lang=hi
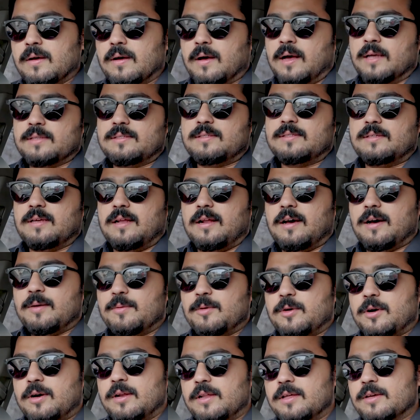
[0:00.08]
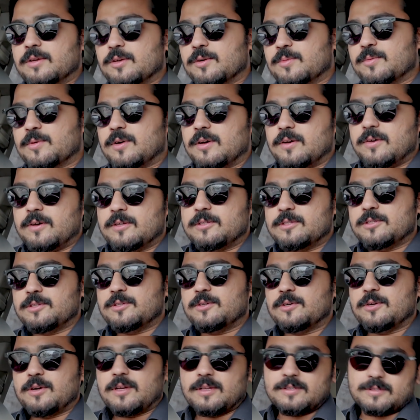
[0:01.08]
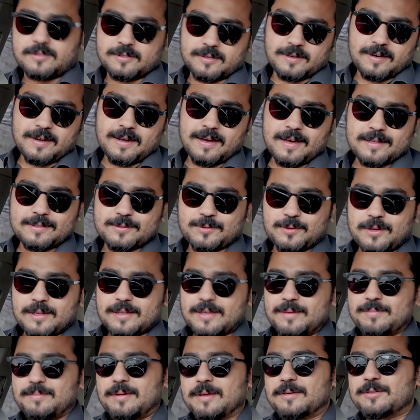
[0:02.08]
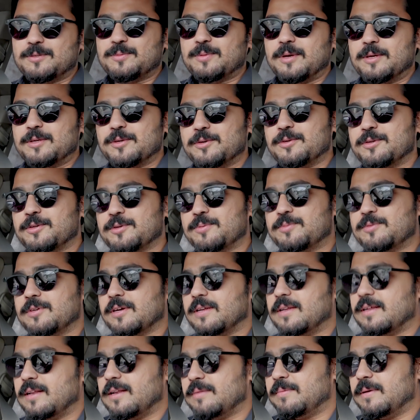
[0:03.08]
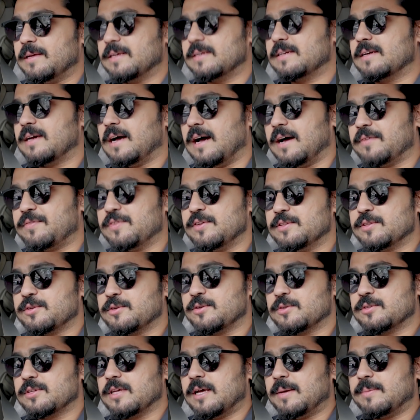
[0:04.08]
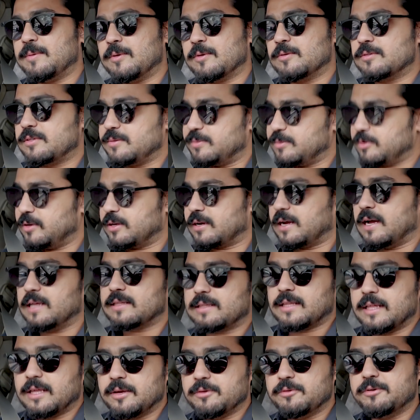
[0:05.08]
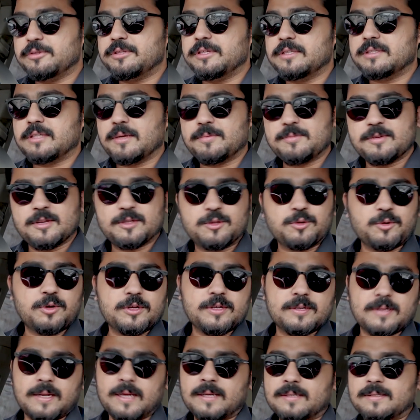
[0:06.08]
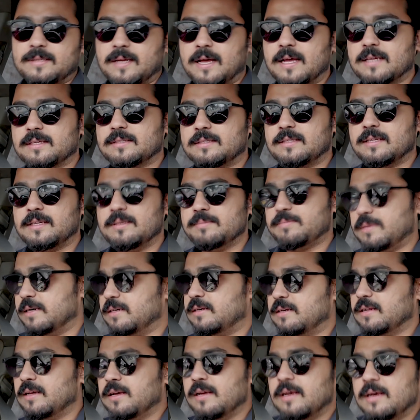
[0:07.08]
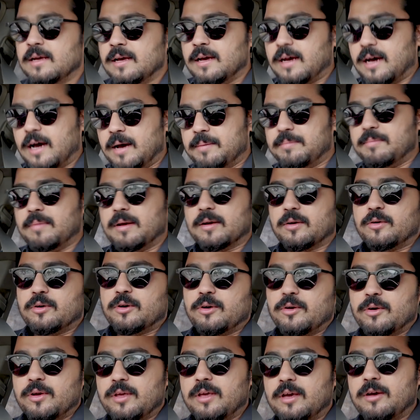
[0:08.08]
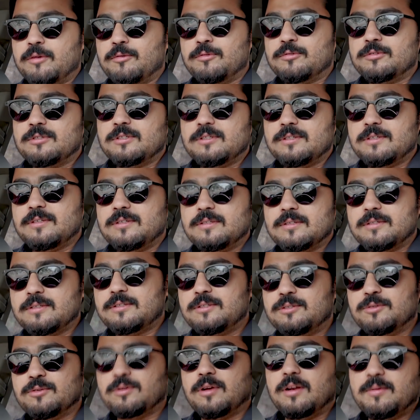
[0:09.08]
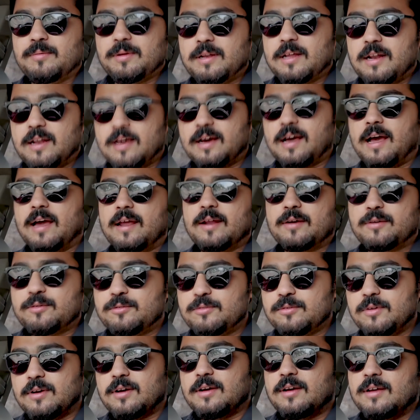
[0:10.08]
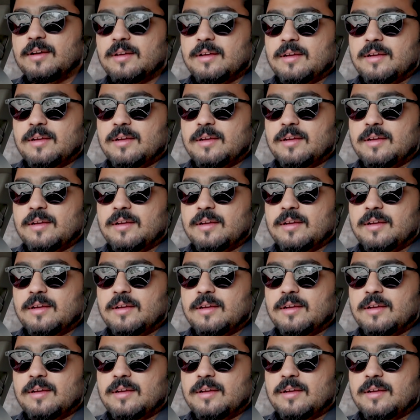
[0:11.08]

असलम ख़वान हजरात वेलकम बैक टू माई यूट्यूब चैनल भाई काफ़ी दिनों से आप लोगों से मुलाकात नहीं हुई थी तबीयत थोड़ी नासाज थी बट अब मैं गुड हो गया हूँ जी शुगर मेला लगाए रखूँगा